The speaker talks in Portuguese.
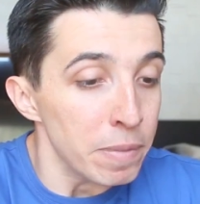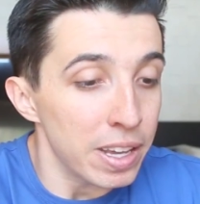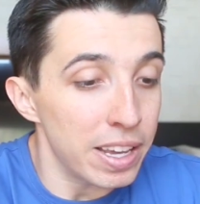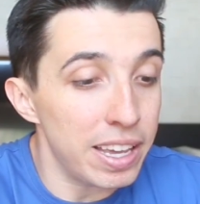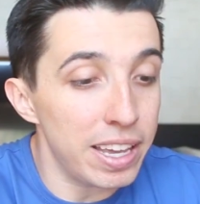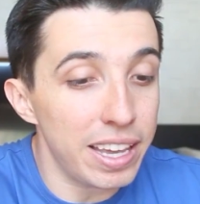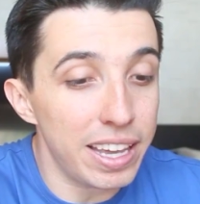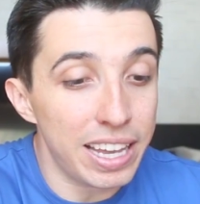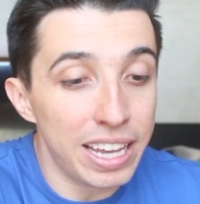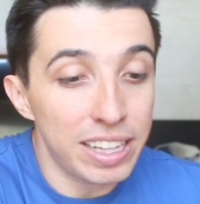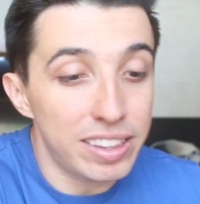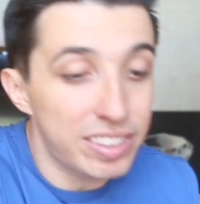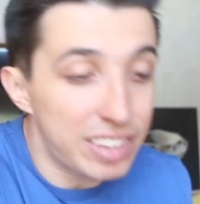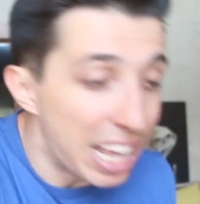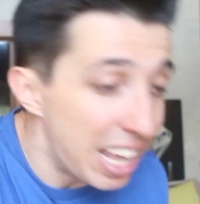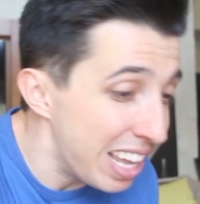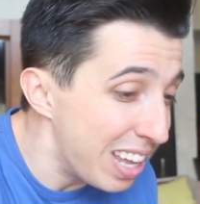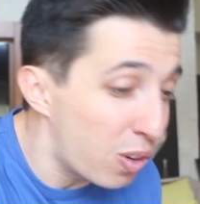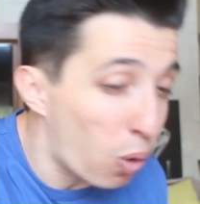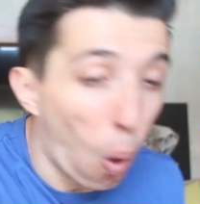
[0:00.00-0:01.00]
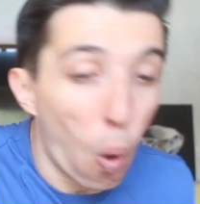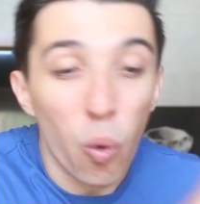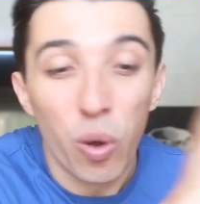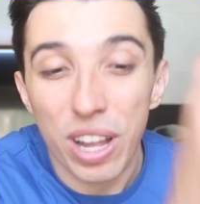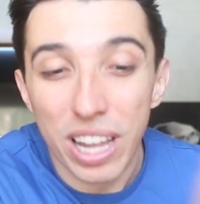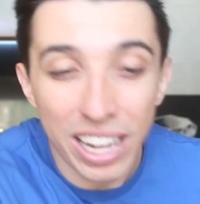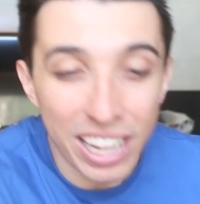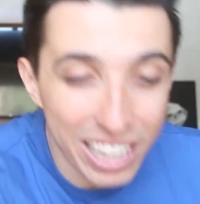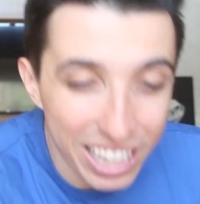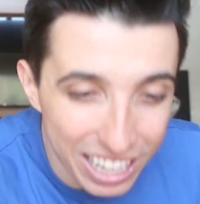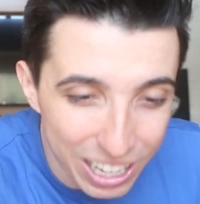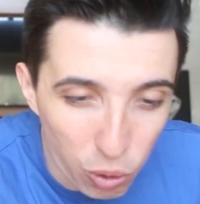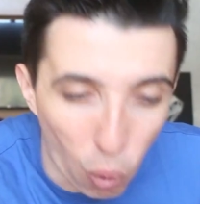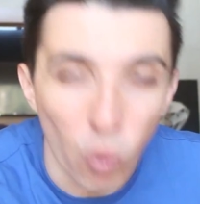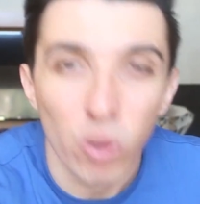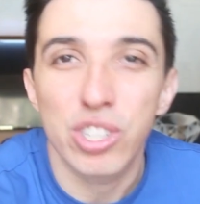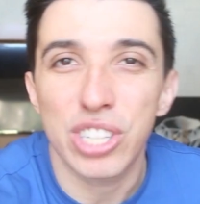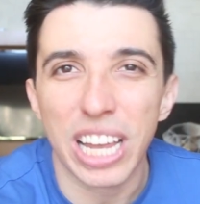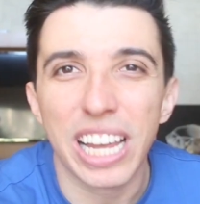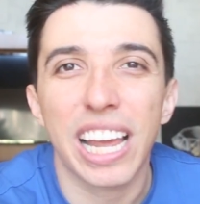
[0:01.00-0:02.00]
e, e, e, con, e, e
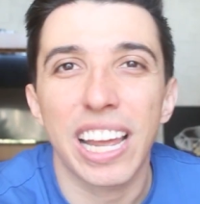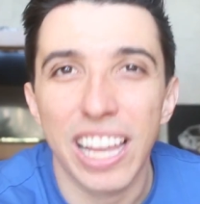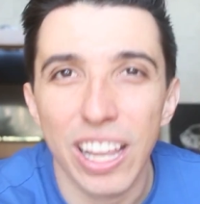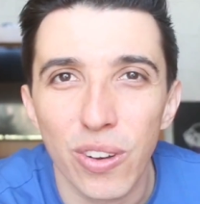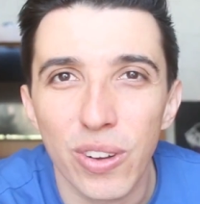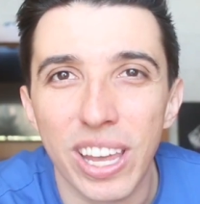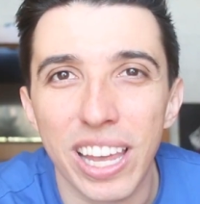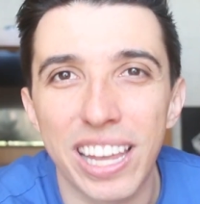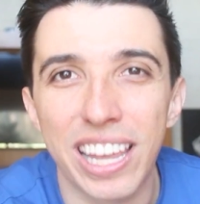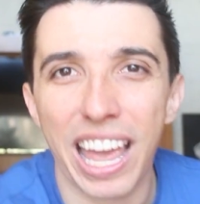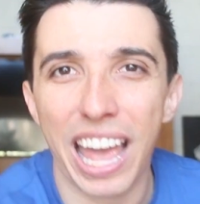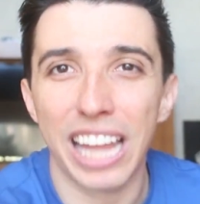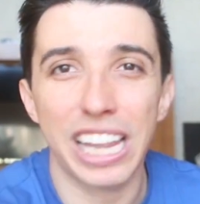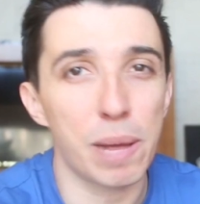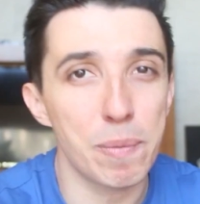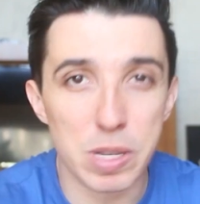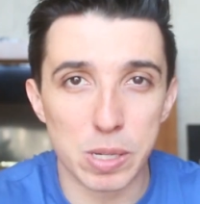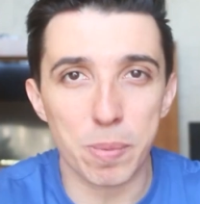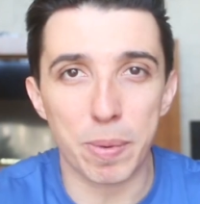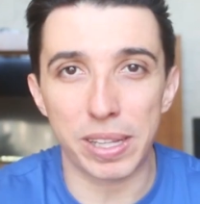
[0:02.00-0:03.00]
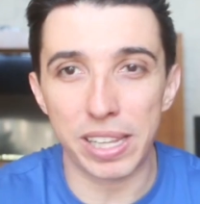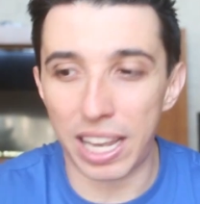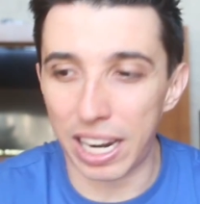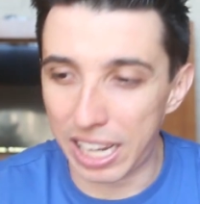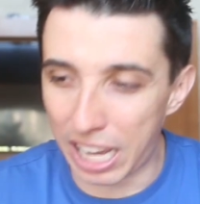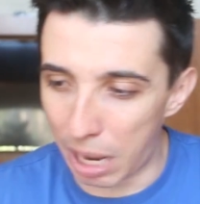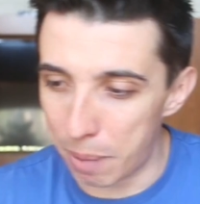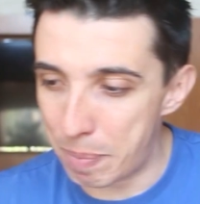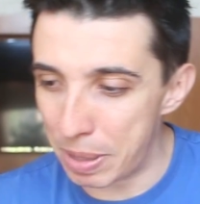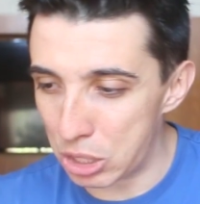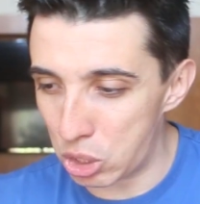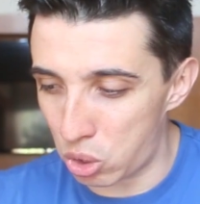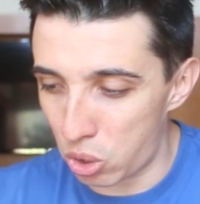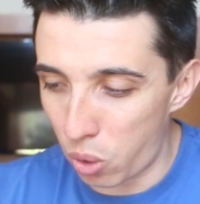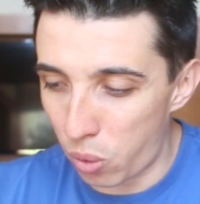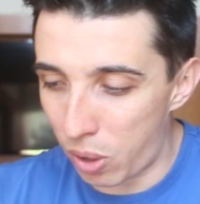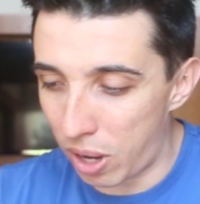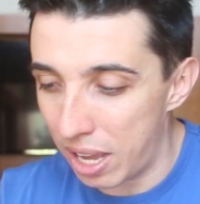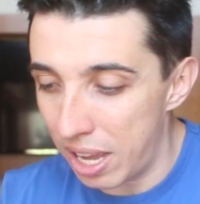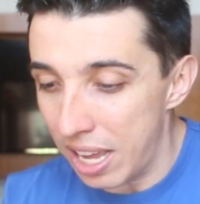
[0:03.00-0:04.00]
consegue aquilo que quer, da mesma maneira aquela
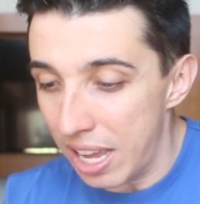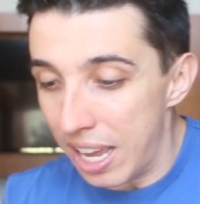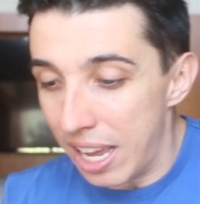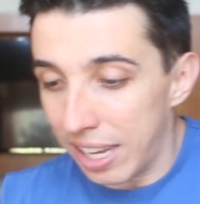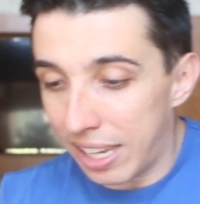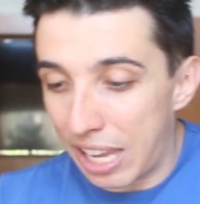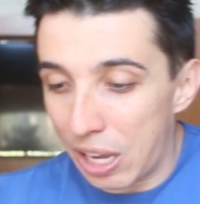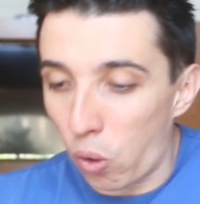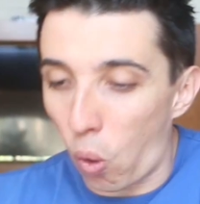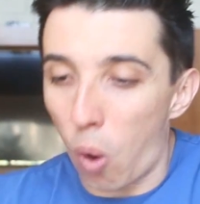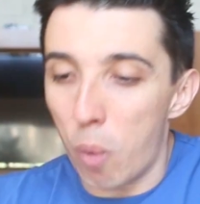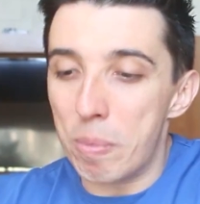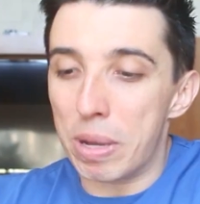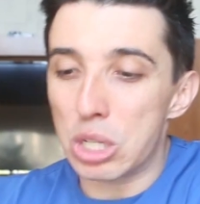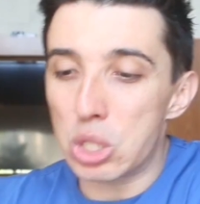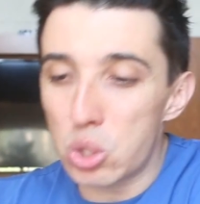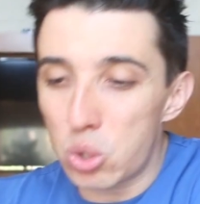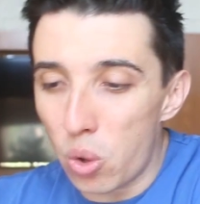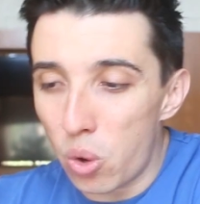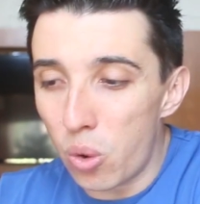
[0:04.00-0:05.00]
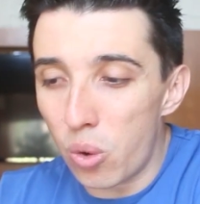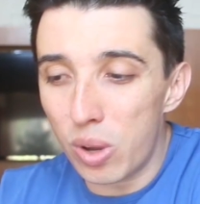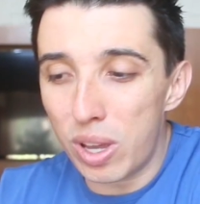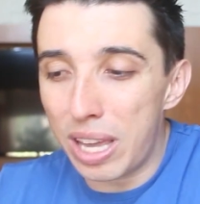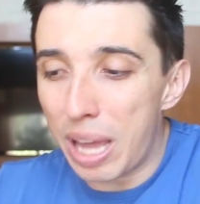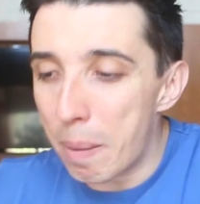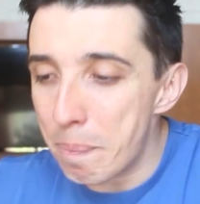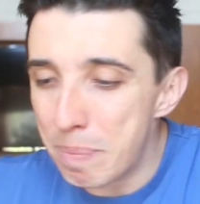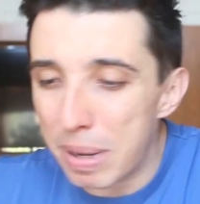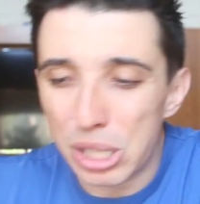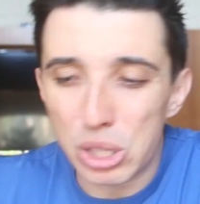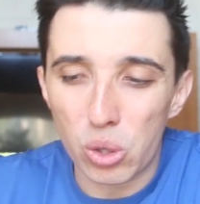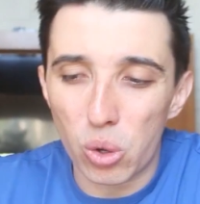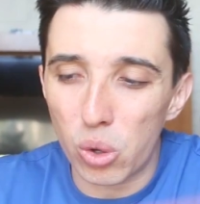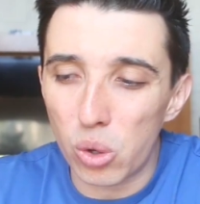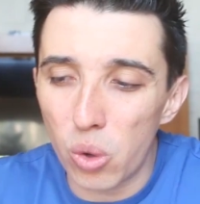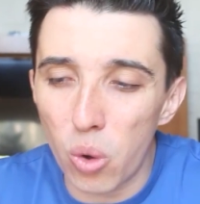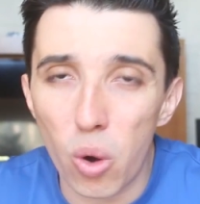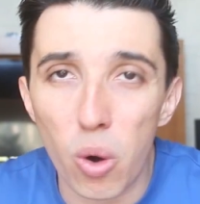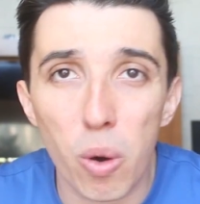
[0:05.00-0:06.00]
pessoa que começou e
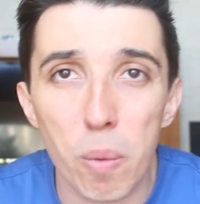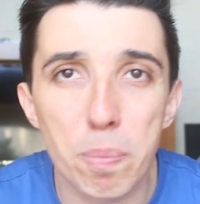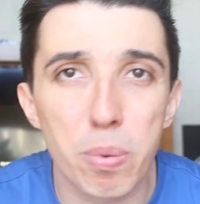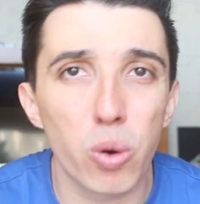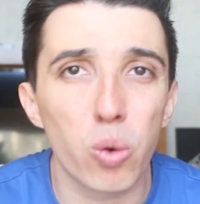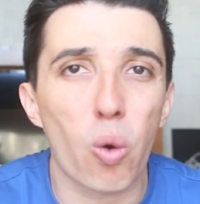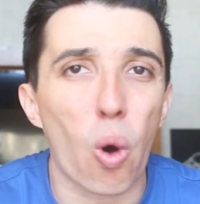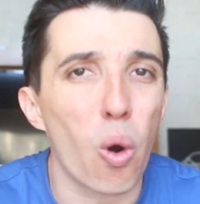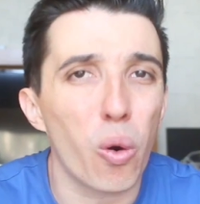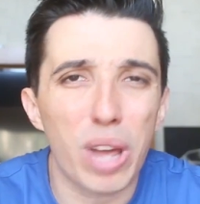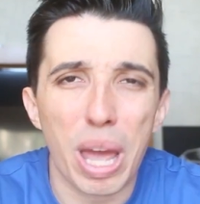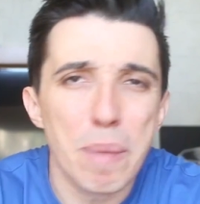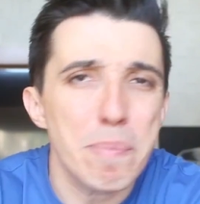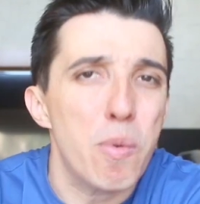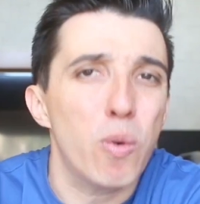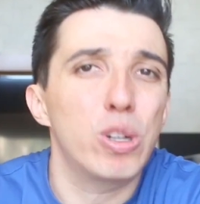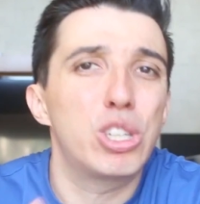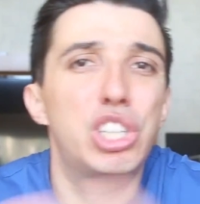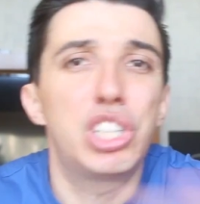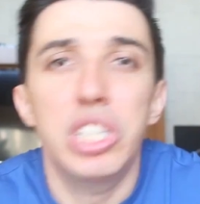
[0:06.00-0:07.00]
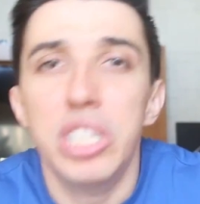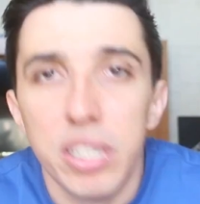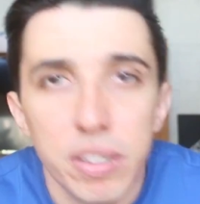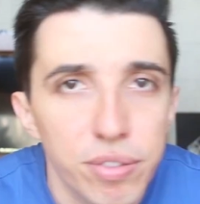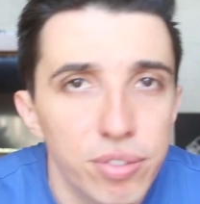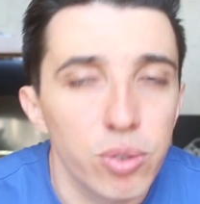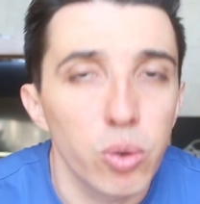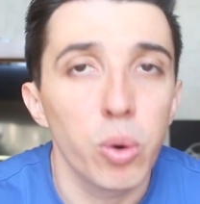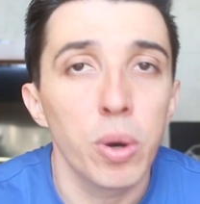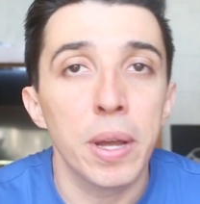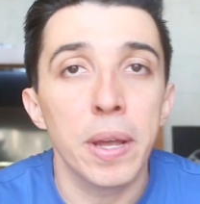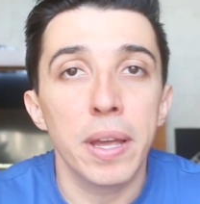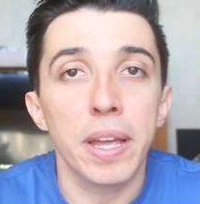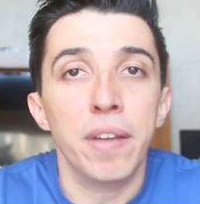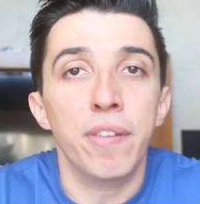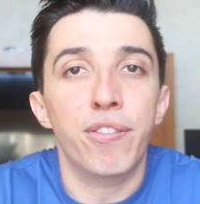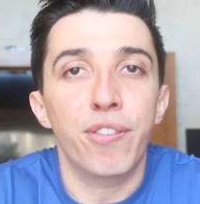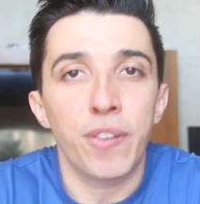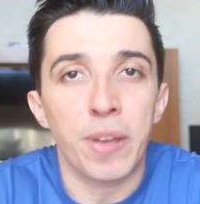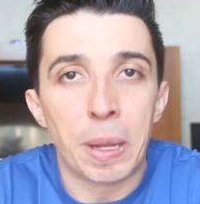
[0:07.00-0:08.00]
abandonou por qualquer motivo,
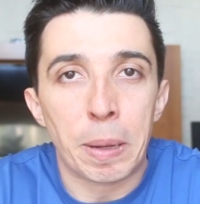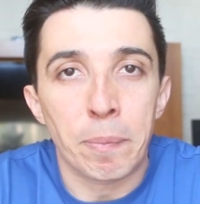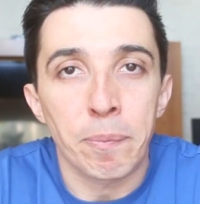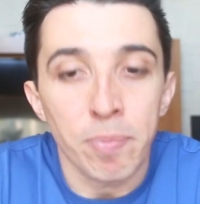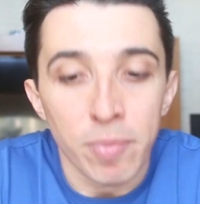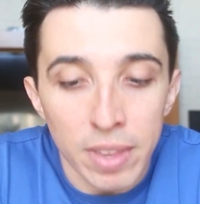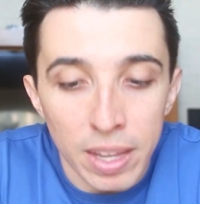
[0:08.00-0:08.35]
enfim.